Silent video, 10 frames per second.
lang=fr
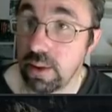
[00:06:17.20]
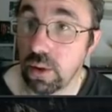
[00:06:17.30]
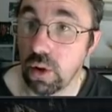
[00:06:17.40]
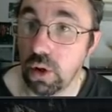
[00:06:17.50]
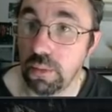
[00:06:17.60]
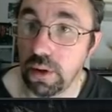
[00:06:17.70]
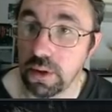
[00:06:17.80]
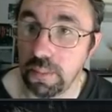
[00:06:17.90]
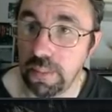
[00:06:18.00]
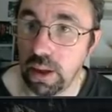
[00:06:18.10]
Donc on
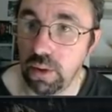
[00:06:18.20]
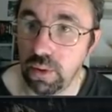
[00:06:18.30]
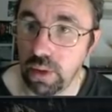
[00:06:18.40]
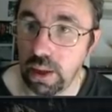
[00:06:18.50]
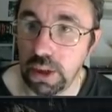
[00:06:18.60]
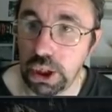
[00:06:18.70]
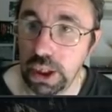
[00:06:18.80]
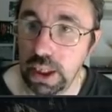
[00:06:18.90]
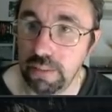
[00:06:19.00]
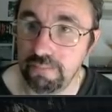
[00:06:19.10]
commence par le nom de la
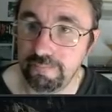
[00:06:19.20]
machine.